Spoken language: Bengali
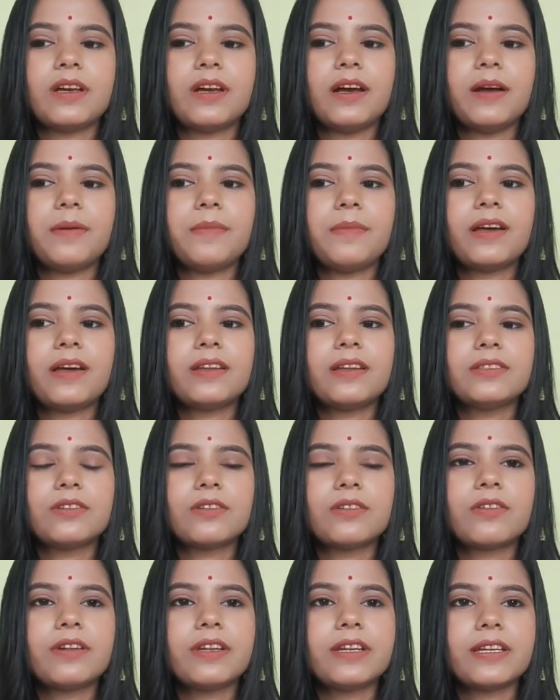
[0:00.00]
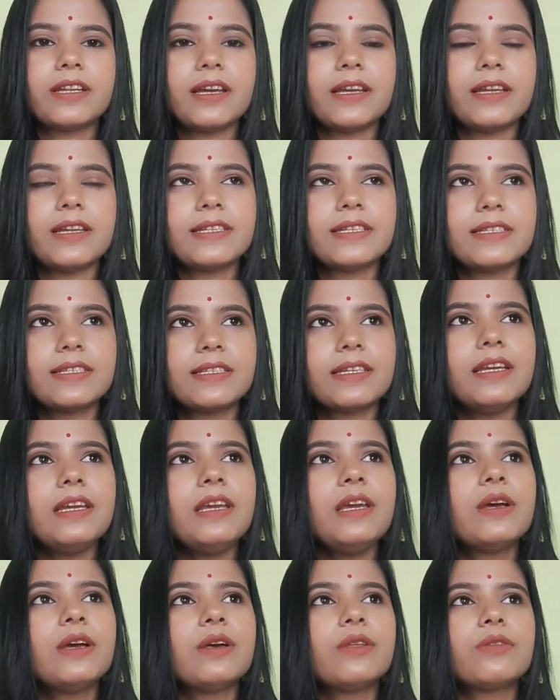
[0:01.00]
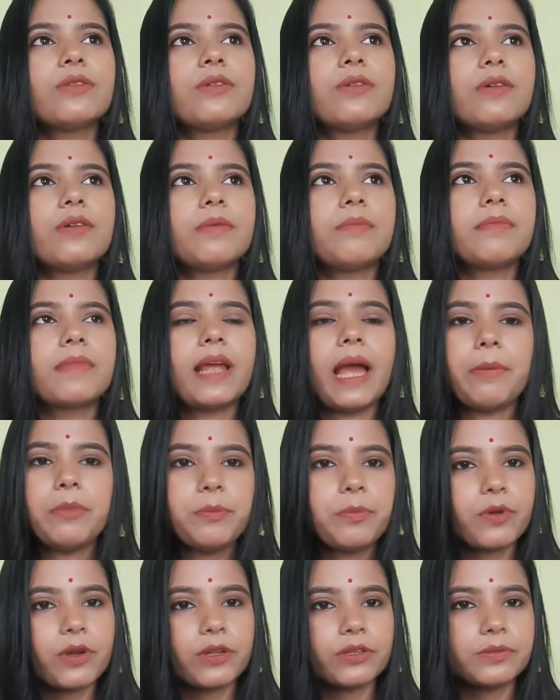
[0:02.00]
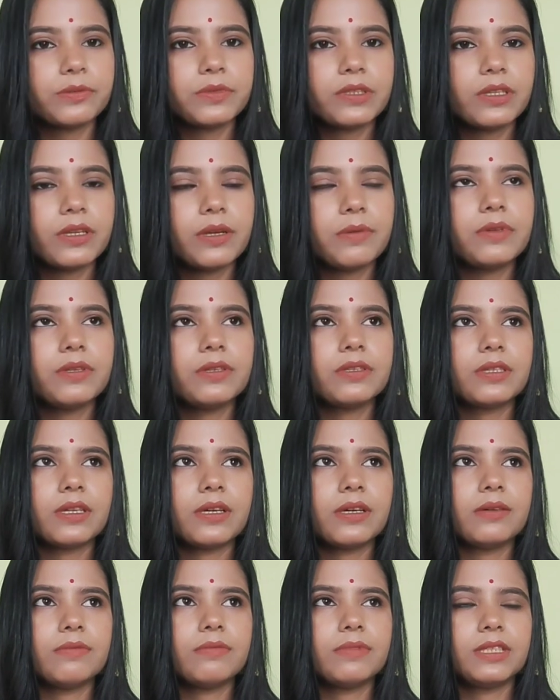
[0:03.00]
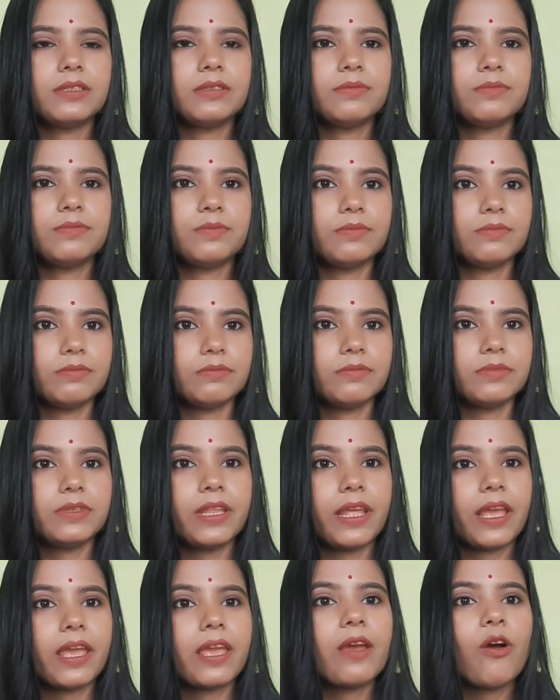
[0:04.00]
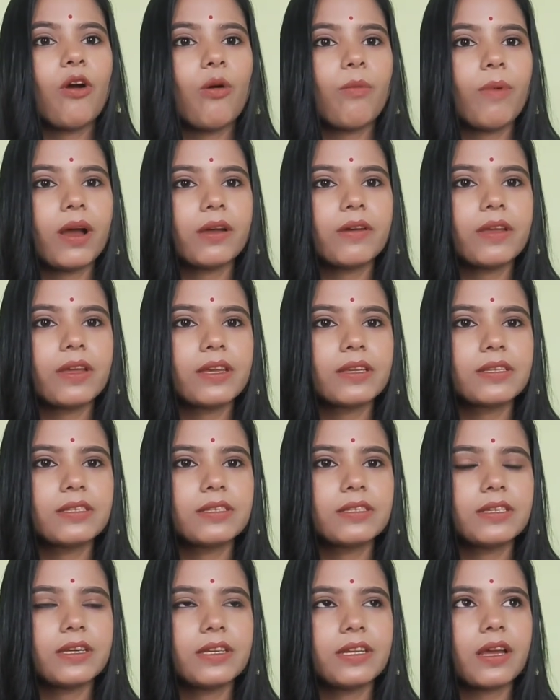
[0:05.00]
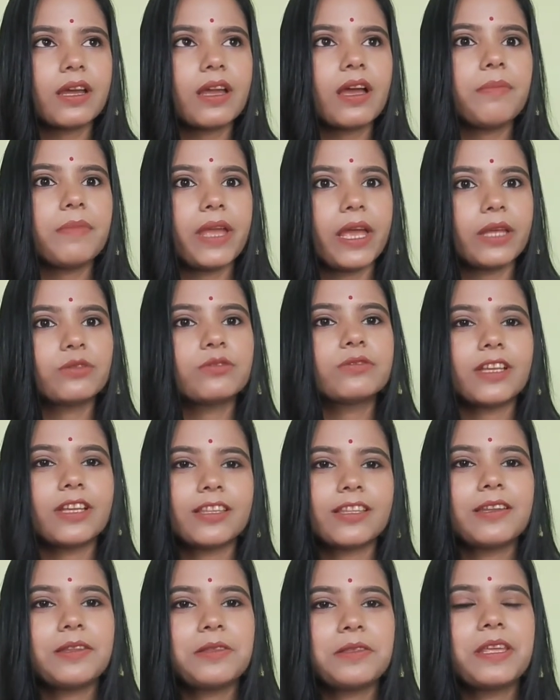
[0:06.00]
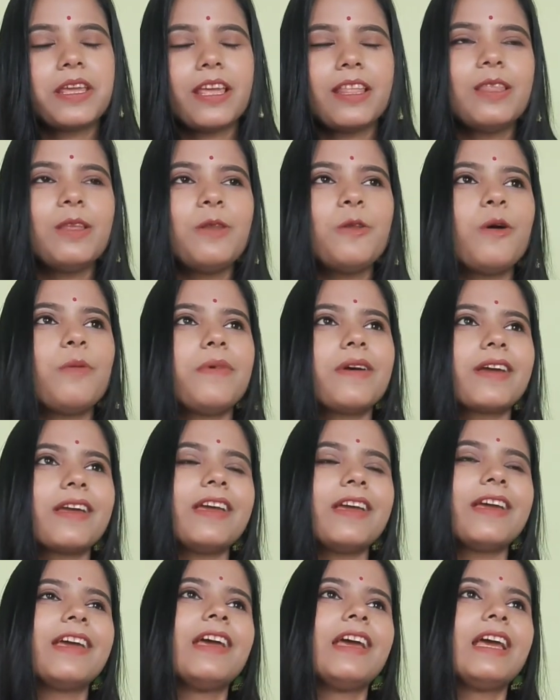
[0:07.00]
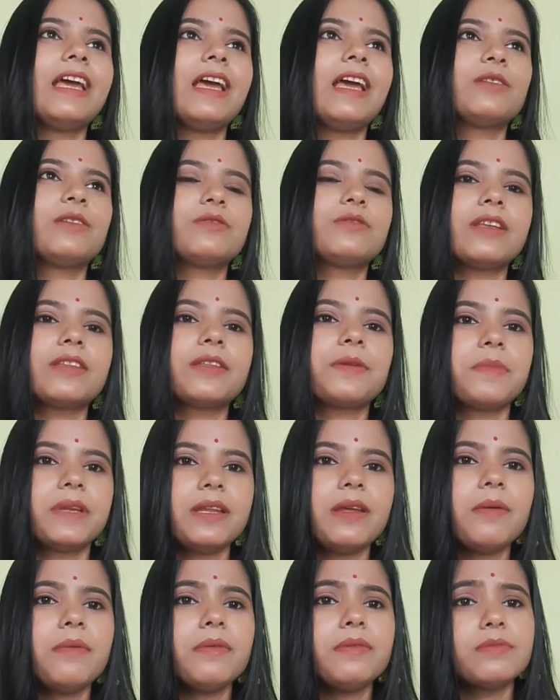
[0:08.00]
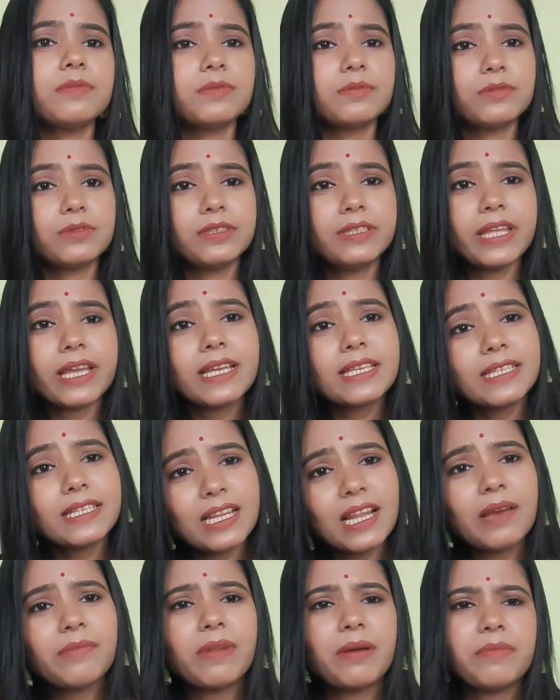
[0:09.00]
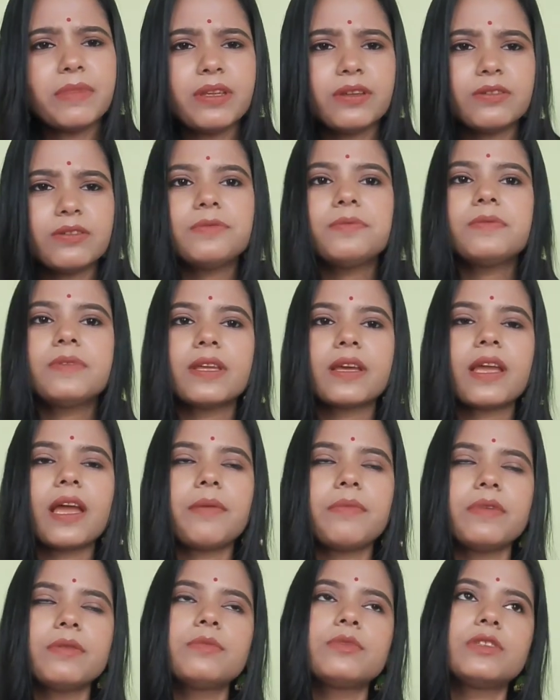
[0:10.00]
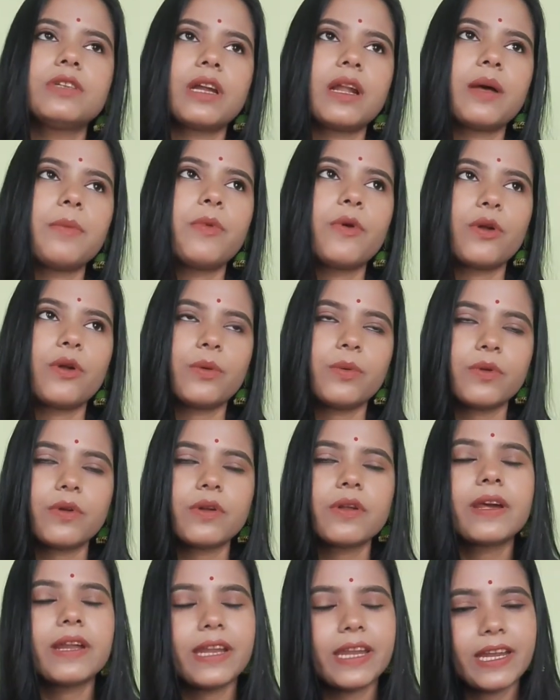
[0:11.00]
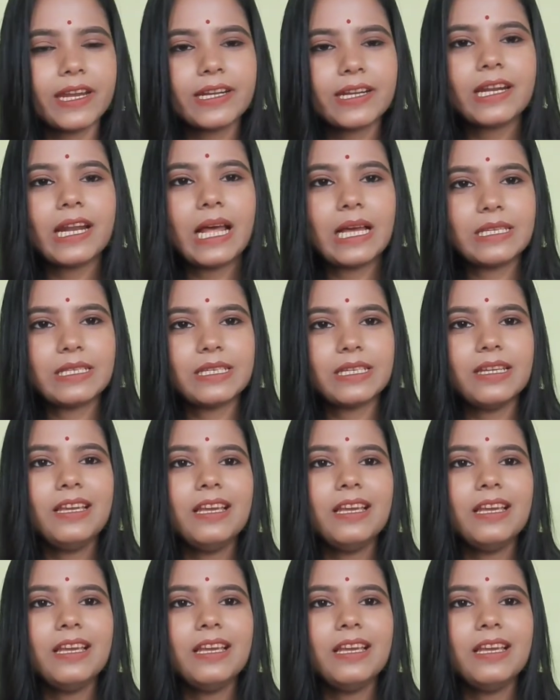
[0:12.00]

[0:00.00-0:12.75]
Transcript: আমার যখন এটা এসছে তো আমি প্রথমত আমি এটা মানে দেখে অবাক হয়ে গেছি যে এটাকে এত তাড়াতাড়ি দিয়ে দিল আমাকে এত তাড়াতাড়ি মানে আমার দেখছিলাম আমি ইউটিউব থেকে আমি যারা বড় বড় ক্রিয়েটার আছে